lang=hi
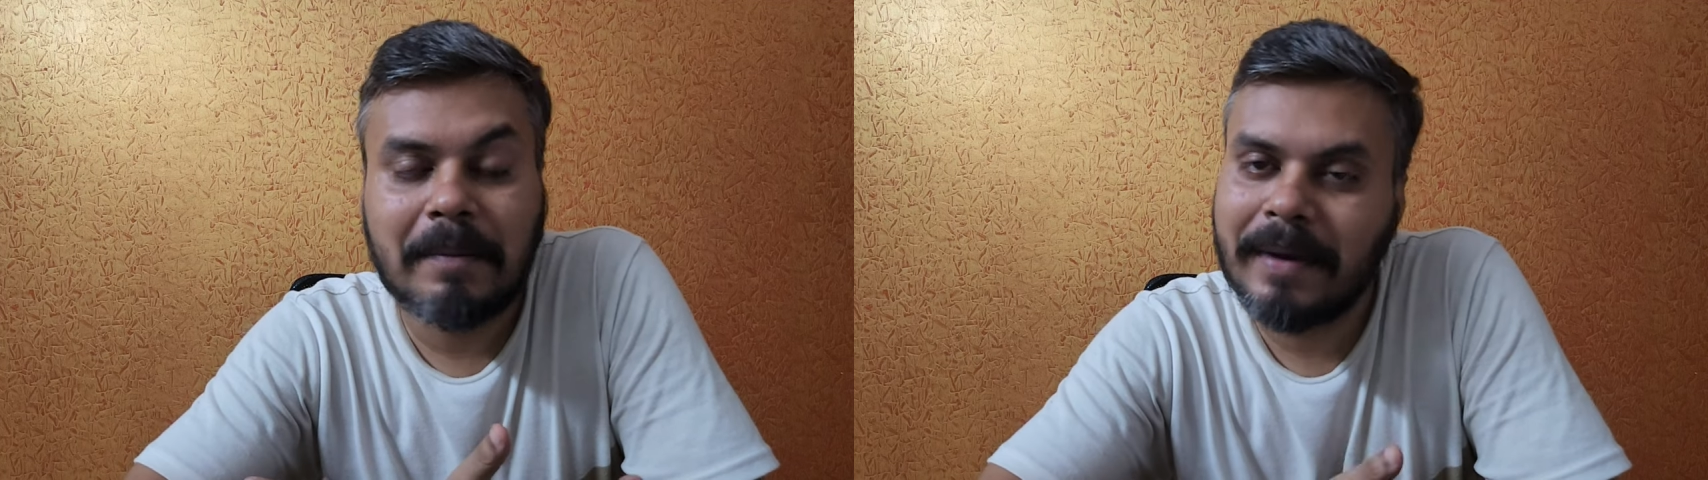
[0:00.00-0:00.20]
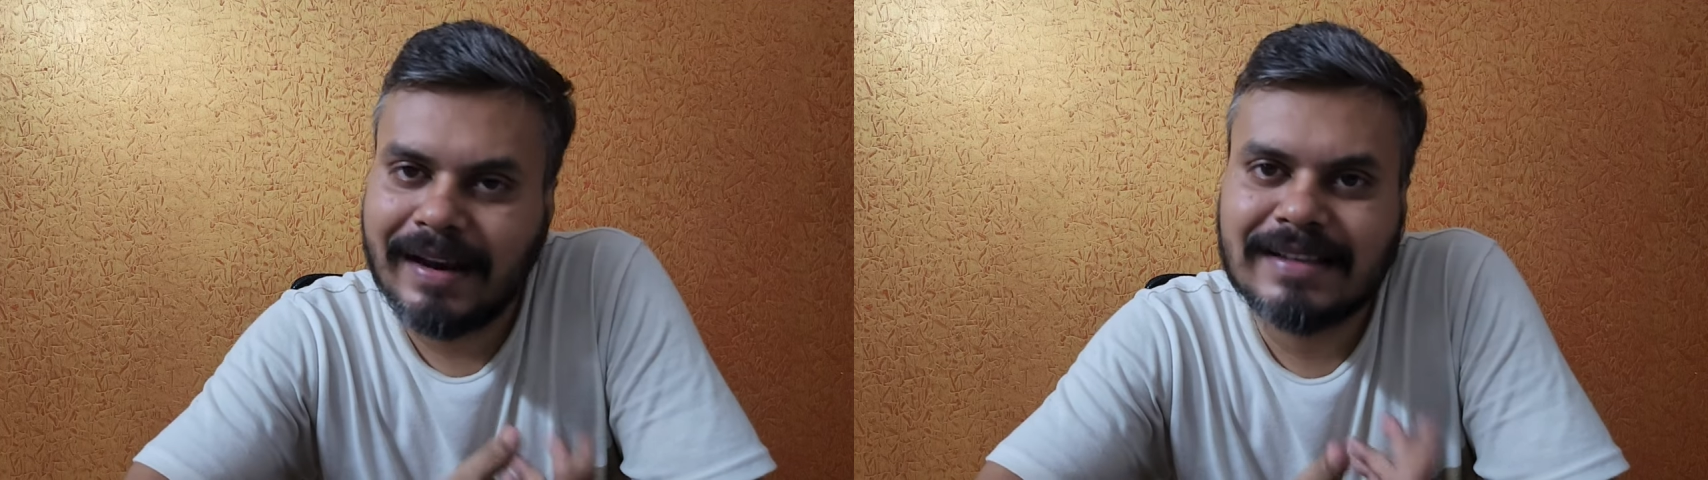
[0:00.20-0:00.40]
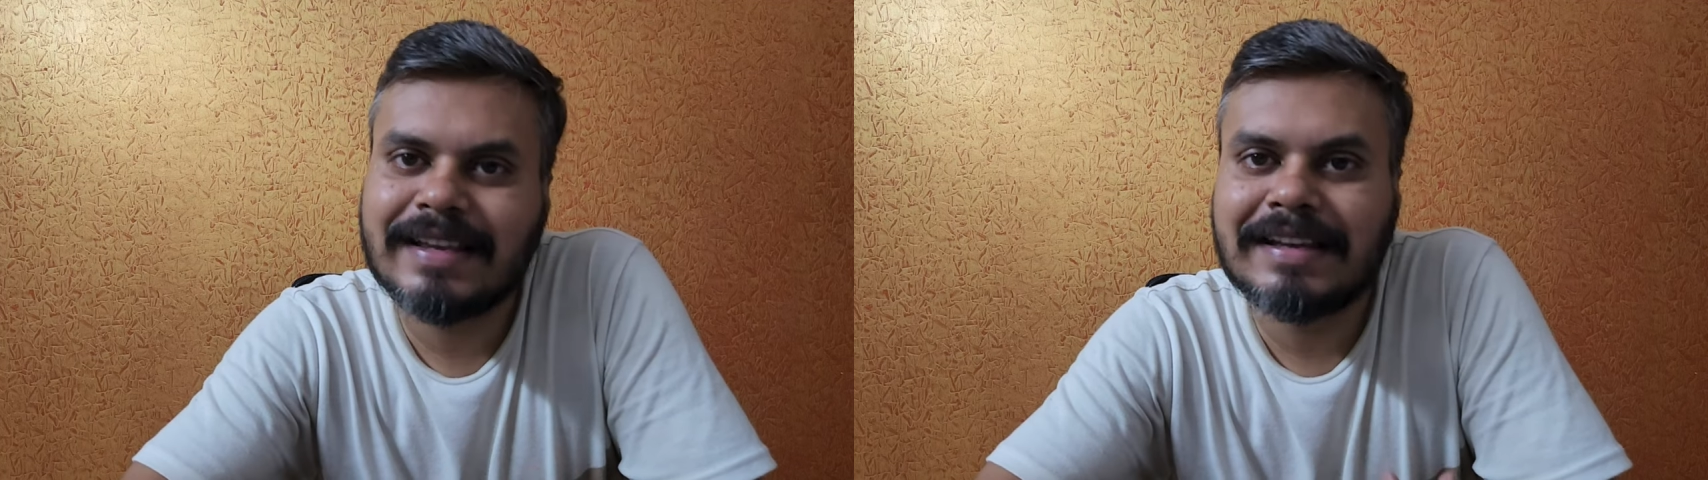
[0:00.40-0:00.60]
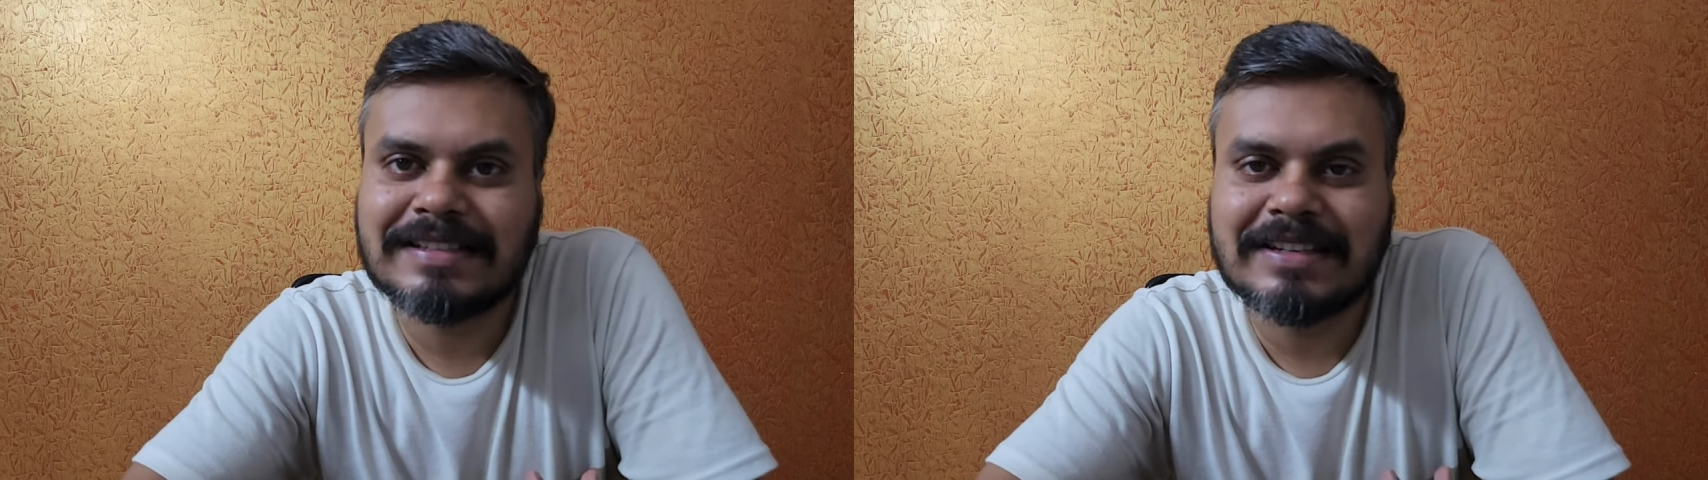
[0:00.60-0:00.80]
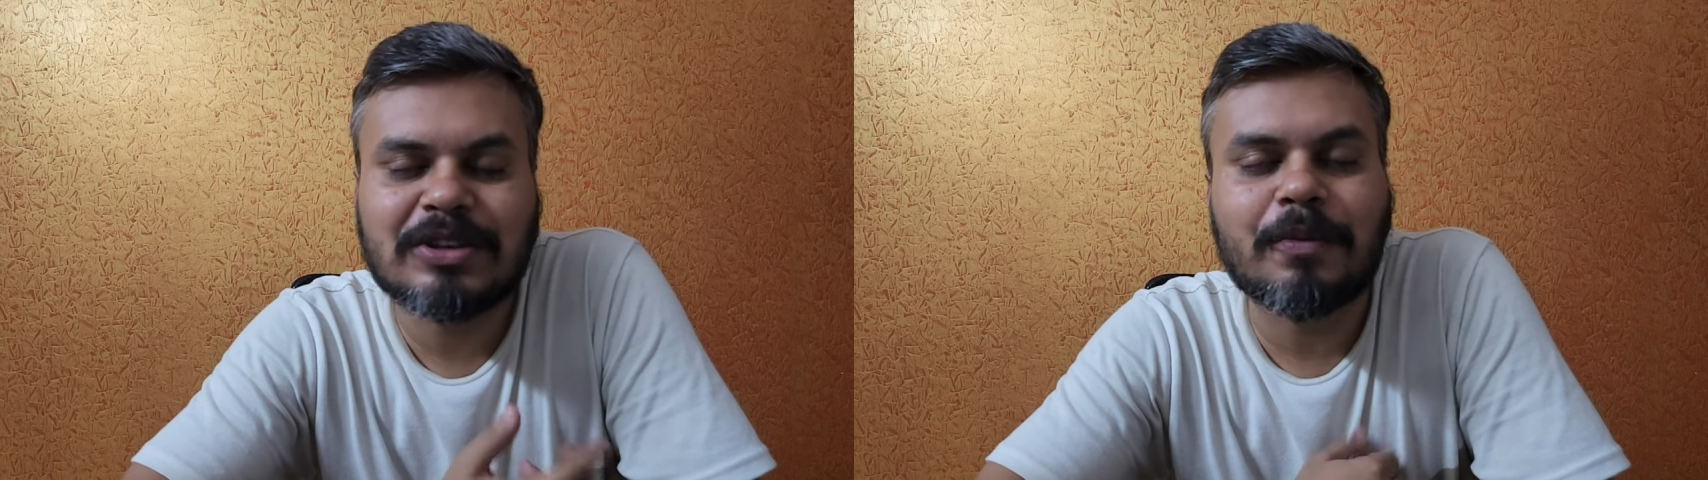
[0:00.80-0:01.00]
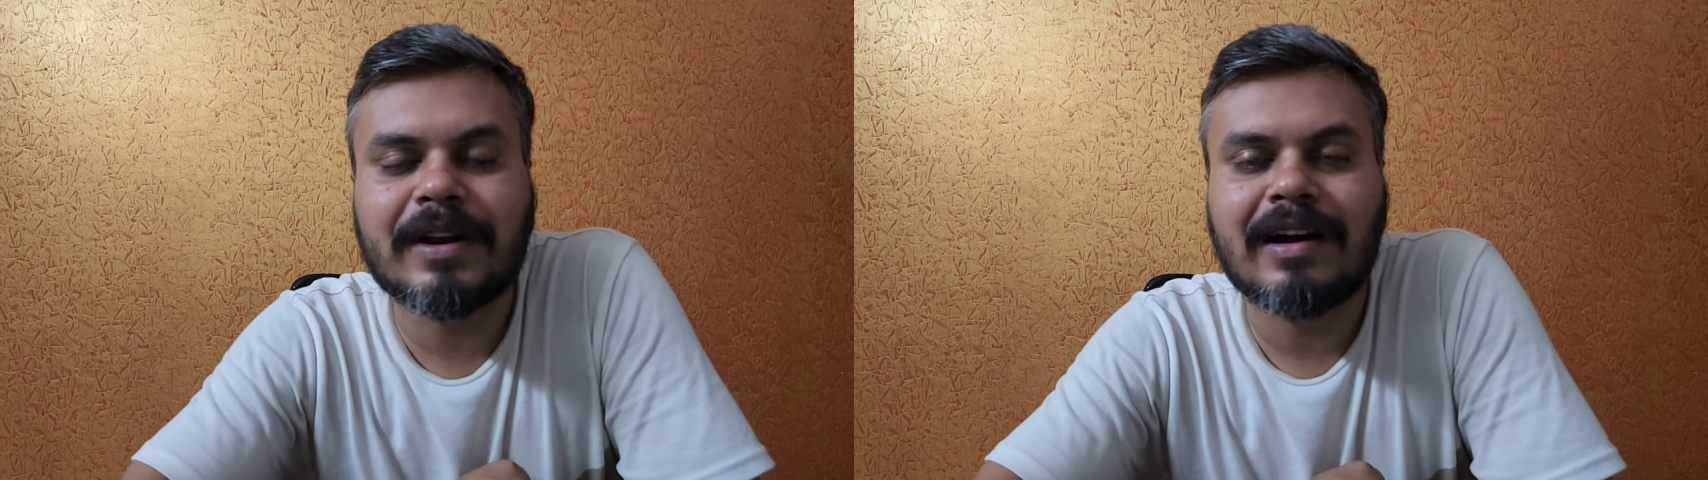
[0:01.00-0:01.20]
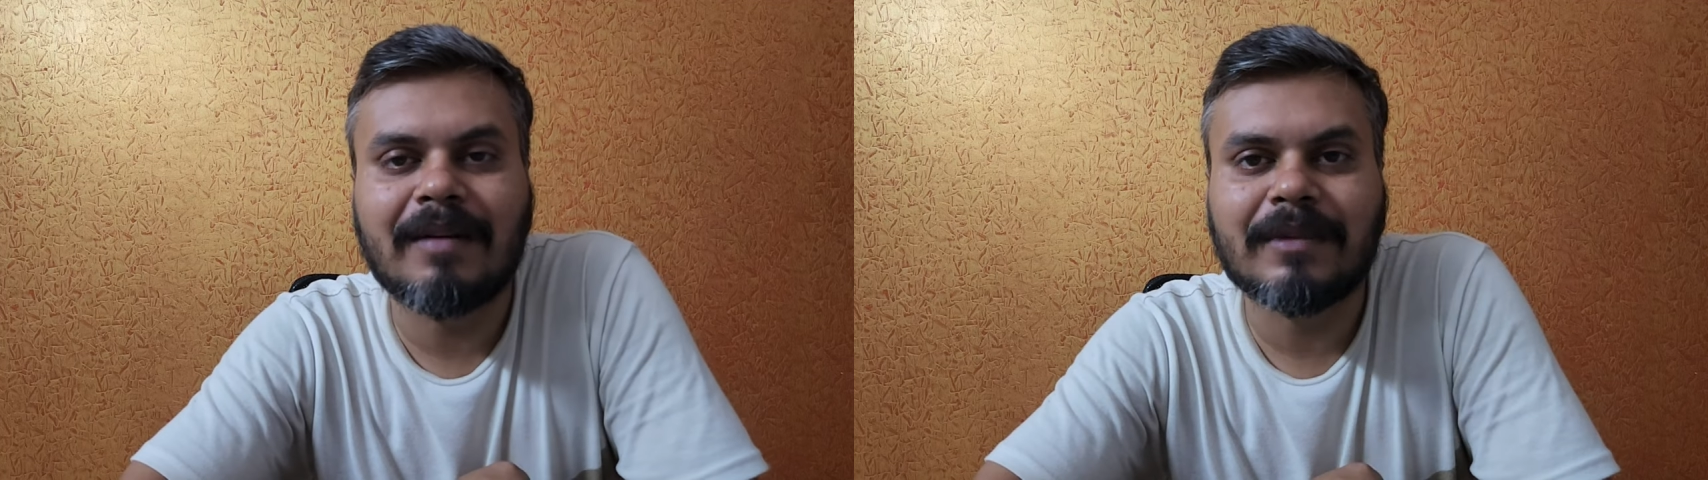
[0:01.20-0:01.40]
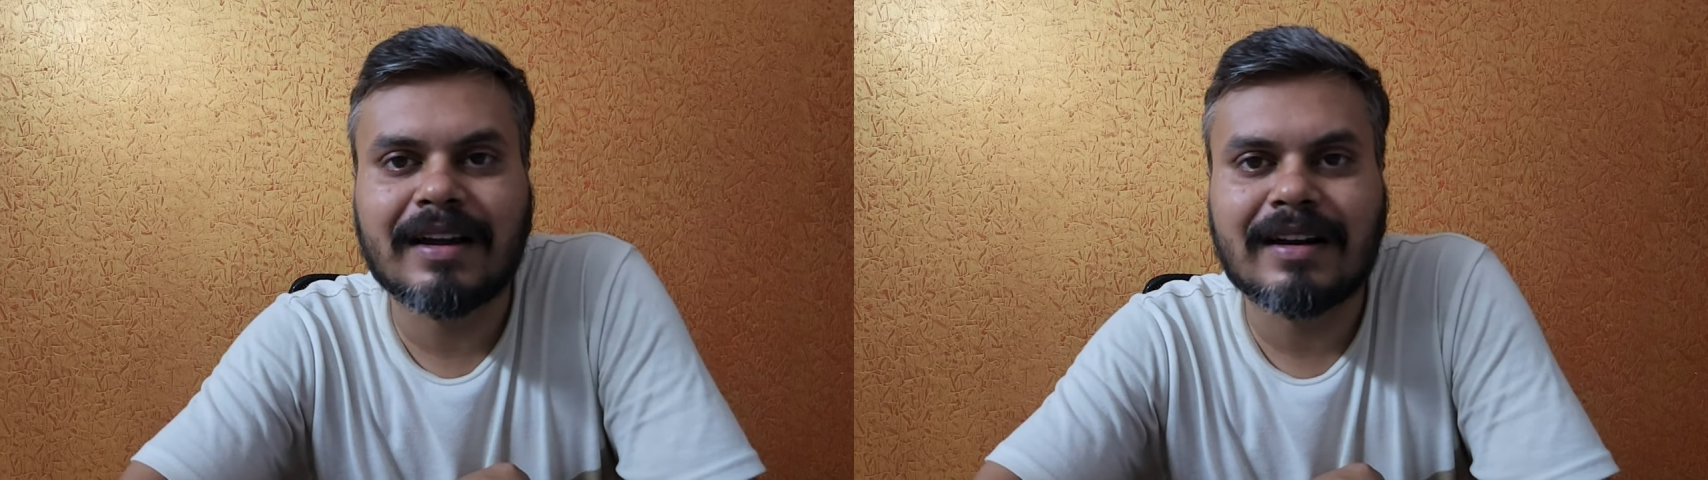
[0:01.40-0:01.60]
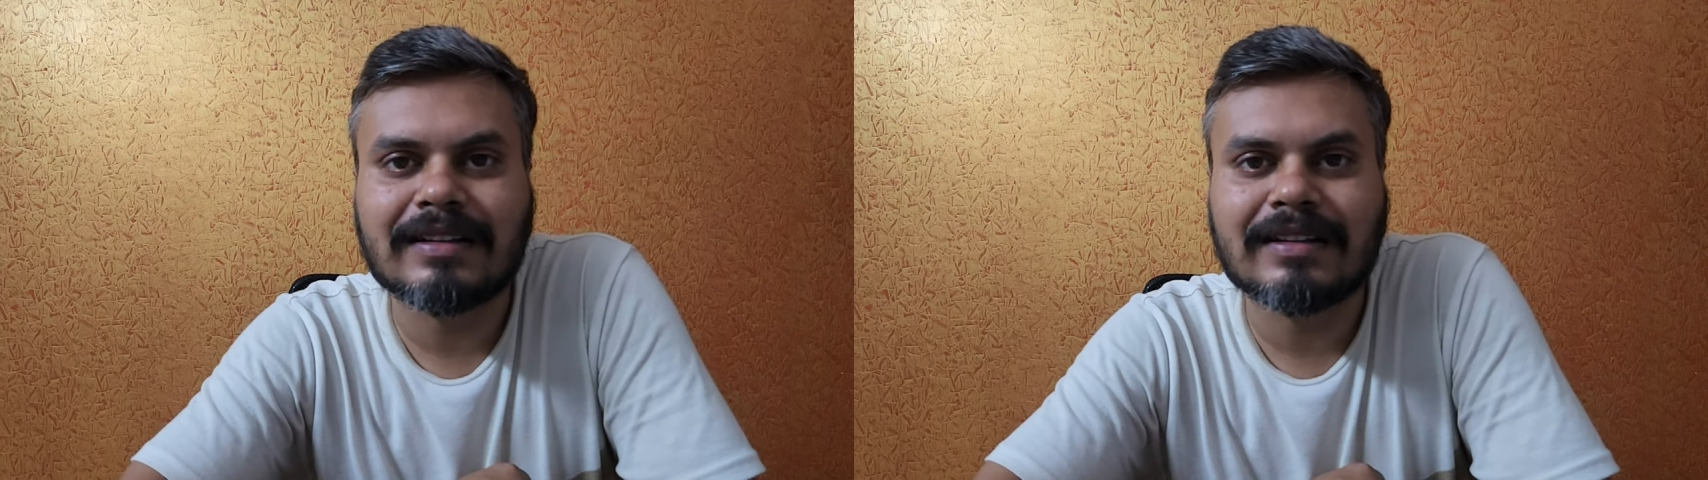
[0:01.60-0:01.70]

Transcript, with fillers: पहले से ही इस चीज़ के ऊपर काम कर रहा